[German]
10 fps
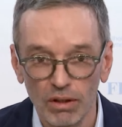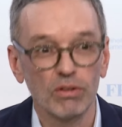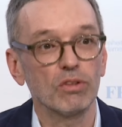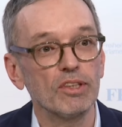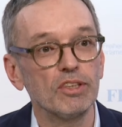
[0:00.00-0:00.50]

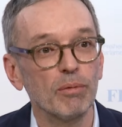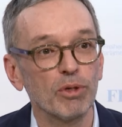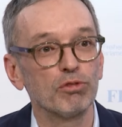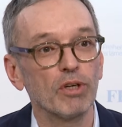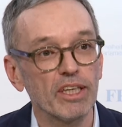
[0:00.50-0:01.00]
Und da ist
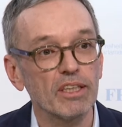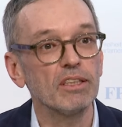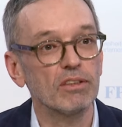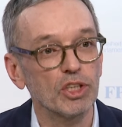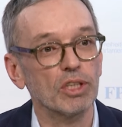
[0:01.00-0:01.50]
jemand vor
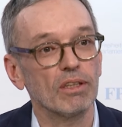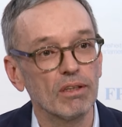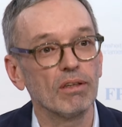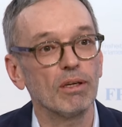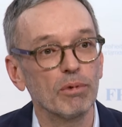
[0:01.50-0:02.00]
Gericht
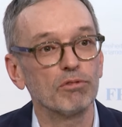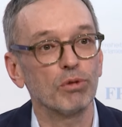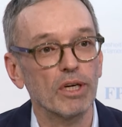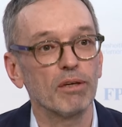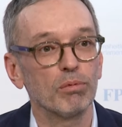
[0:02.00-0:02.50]
gestanden, dem man
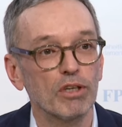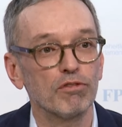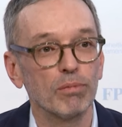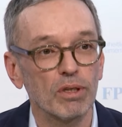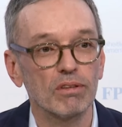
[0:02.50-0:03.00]

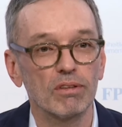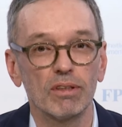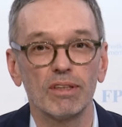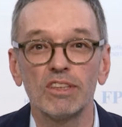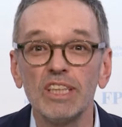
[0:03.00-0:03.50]
vorgeworfen
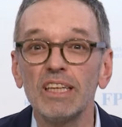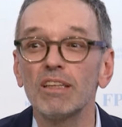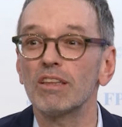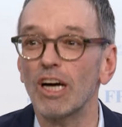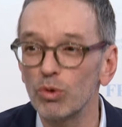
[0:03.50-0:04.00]
hat,
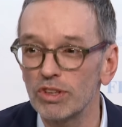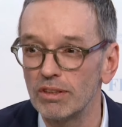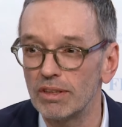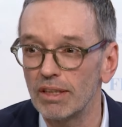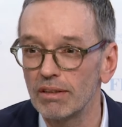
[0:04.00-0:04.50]

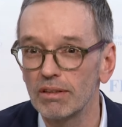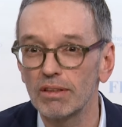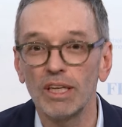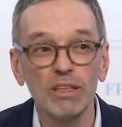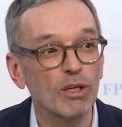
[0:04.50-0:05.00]
zigtausende
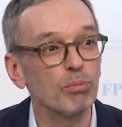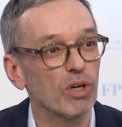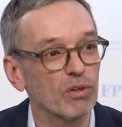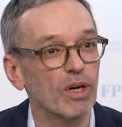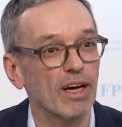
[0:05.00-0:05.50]

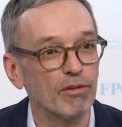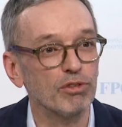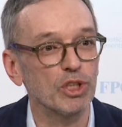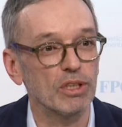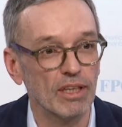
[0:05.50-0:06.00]

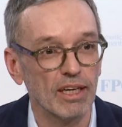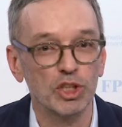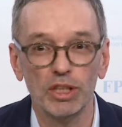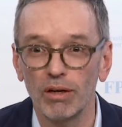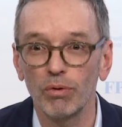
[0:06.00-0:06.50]
kinderpornografische
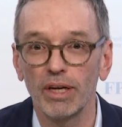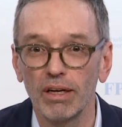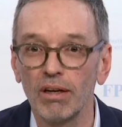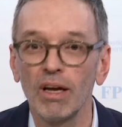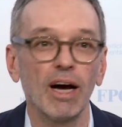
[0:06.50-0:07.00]

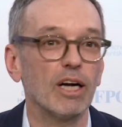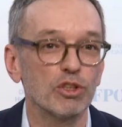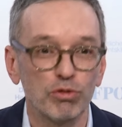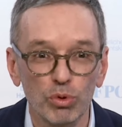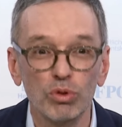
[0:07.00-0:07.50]
Darstellungen
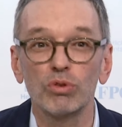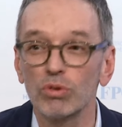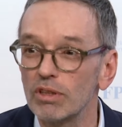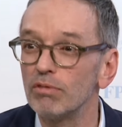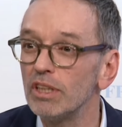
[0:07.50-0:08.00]
als
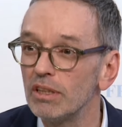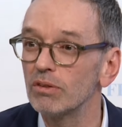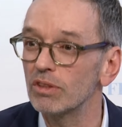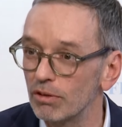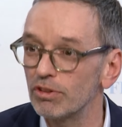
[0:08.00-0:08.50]
Fotos oder
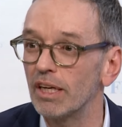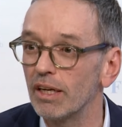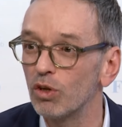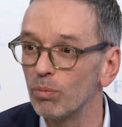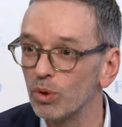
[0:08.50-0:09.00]
Videos auf
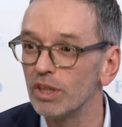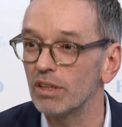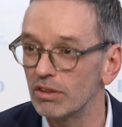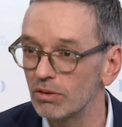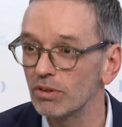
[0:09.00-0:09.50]
seinen
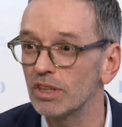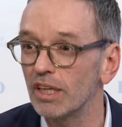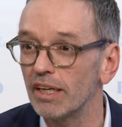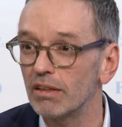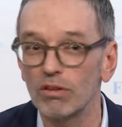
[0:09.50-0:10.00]

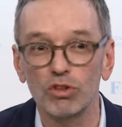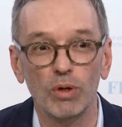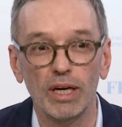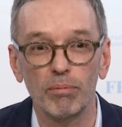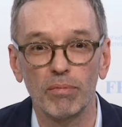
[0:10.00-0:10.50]
Kommunikationsgeräten
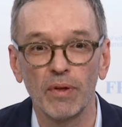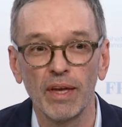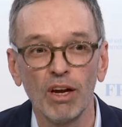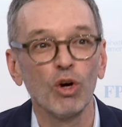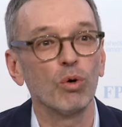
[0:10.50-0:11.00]
zu haben.
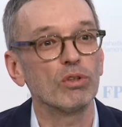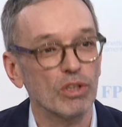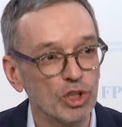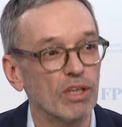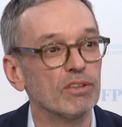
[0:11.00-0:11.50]
Und
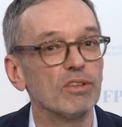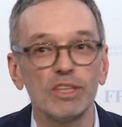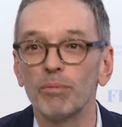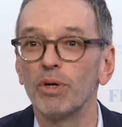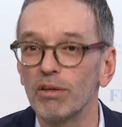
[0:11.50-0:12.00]
dann schauen Sie
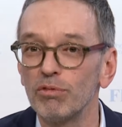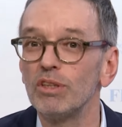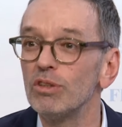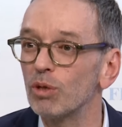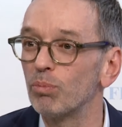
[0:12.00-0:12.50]
sich einmal an,
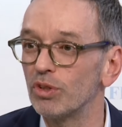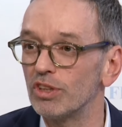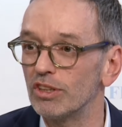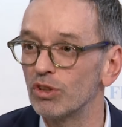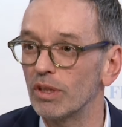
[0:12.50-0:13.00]
wie dieser
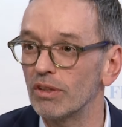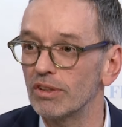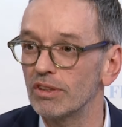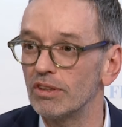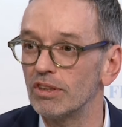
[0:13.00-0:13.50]
Prozess dort
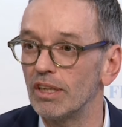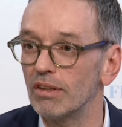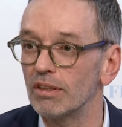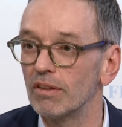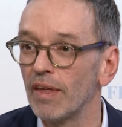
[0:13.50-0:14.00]

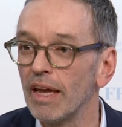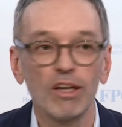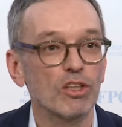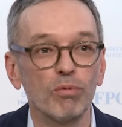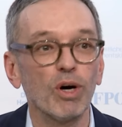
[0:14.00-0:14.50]
ausgesehen hat.
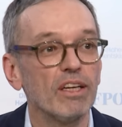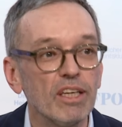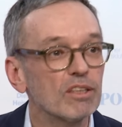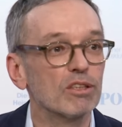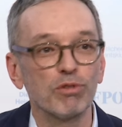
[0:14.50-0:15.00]
Da war
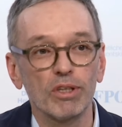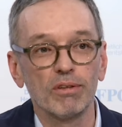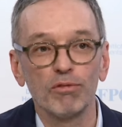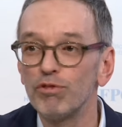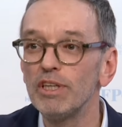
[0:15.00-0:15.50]
nichts
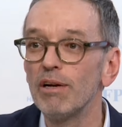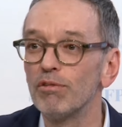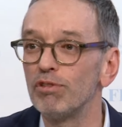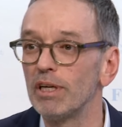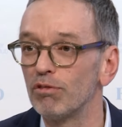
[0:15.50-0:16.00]
von
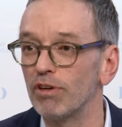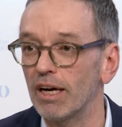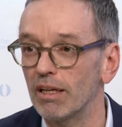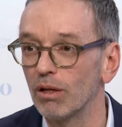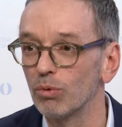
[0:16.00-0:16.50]
vielen, vielen
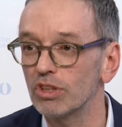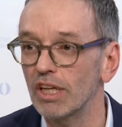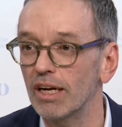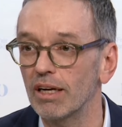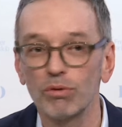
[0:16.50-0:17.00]

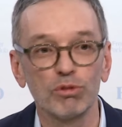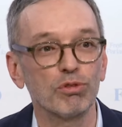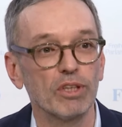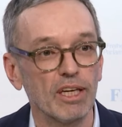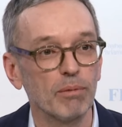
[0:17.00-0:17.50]
Verhandlungstagen und
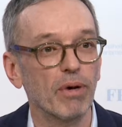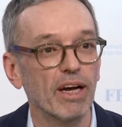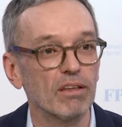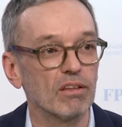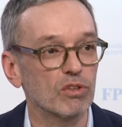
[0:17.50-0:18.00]
von einem
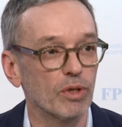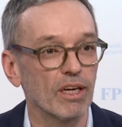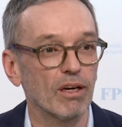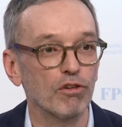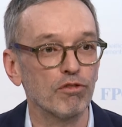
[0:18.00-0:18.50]
breiten
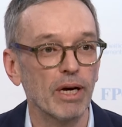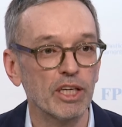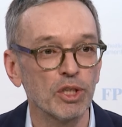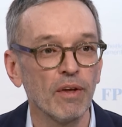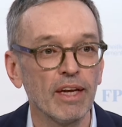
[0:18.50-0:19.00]

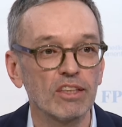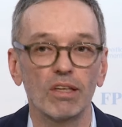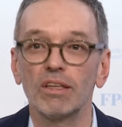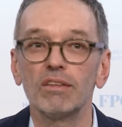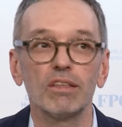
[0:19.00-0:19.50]
Zeugenaufmarsch,
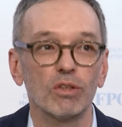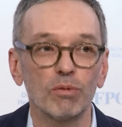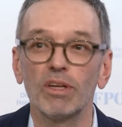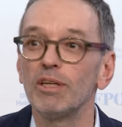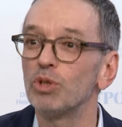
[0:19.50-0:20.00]
sondern das
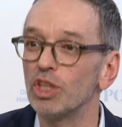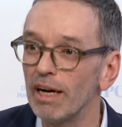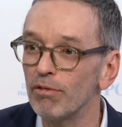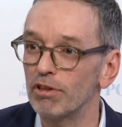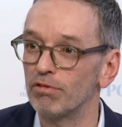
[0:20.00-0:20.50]
hat man im
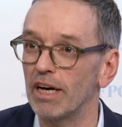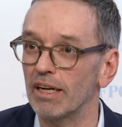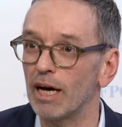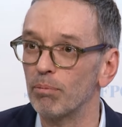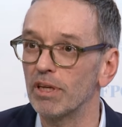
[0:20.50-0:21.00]

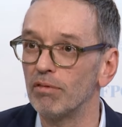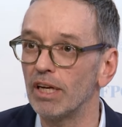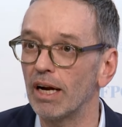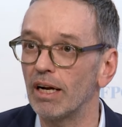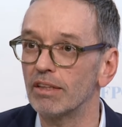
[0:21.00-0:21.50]
Schnellverfahren
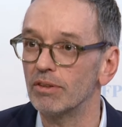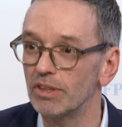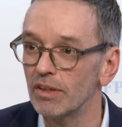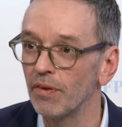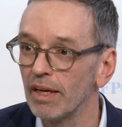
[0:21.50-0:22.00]
abgewickelt.
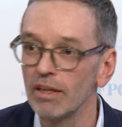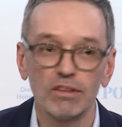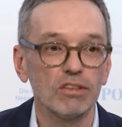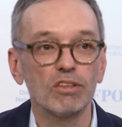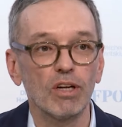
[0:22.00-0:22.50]
Ja,
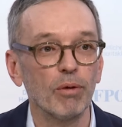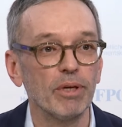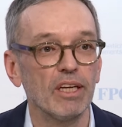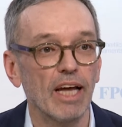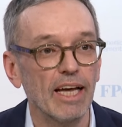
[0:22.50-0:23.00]
das ist,
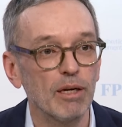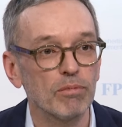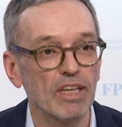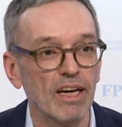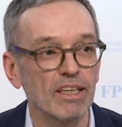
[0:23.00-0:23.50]
glaube ich, in
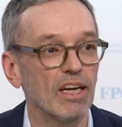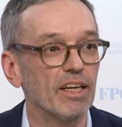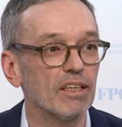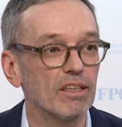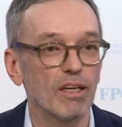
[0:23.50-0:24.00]
einem Tag
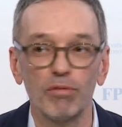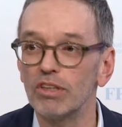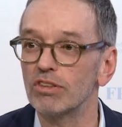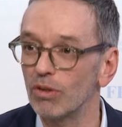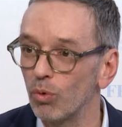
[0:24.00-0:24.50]
erledigt
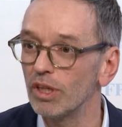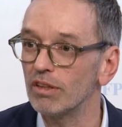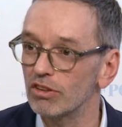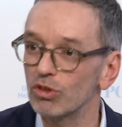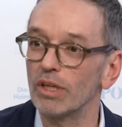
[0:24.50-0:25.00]
gewesen,
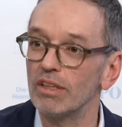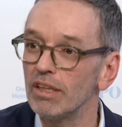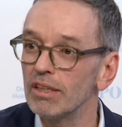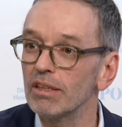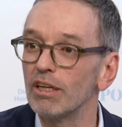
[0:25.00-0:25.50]
ohne dass dort
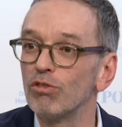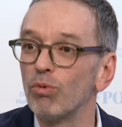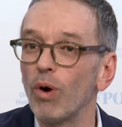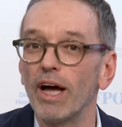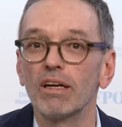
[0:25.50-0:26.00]

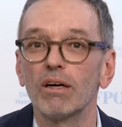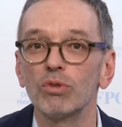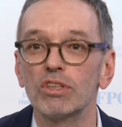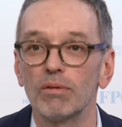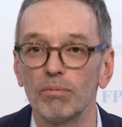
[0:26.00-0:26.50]
irgendwo ein
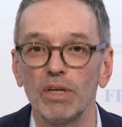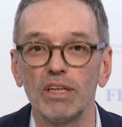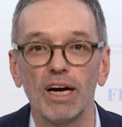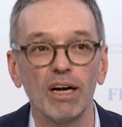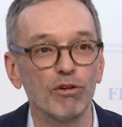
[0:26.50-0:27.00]
großer
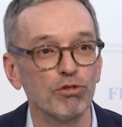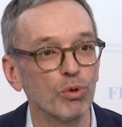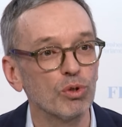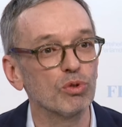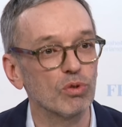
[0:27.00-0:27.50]
medialer
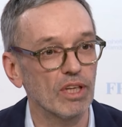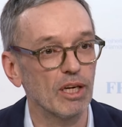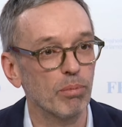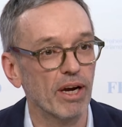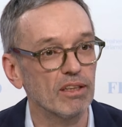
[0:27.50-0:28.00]
Fokus und
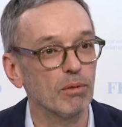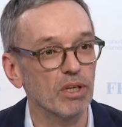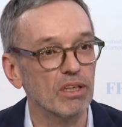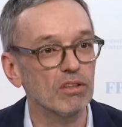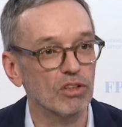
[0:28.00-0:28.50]
eine breite
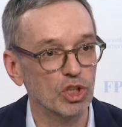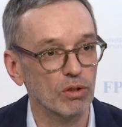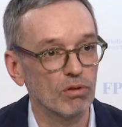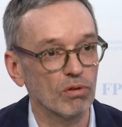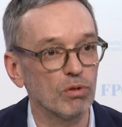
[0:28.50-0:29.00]

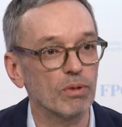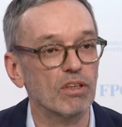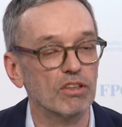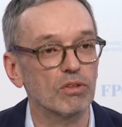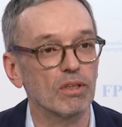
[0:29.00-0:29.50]
Berichterstattung über
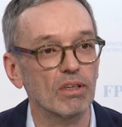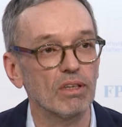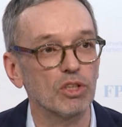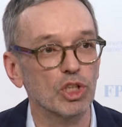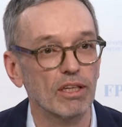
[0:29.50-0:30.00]
das da
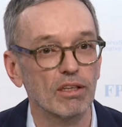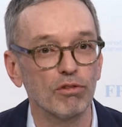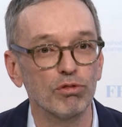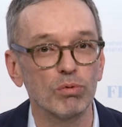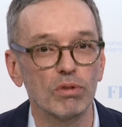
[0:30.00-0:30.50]
drinnen
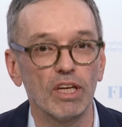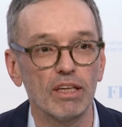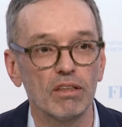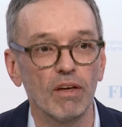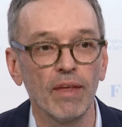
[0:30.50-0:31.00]
stattgefunden
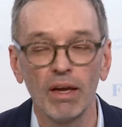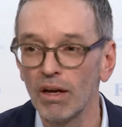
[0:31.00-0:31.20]
hätte.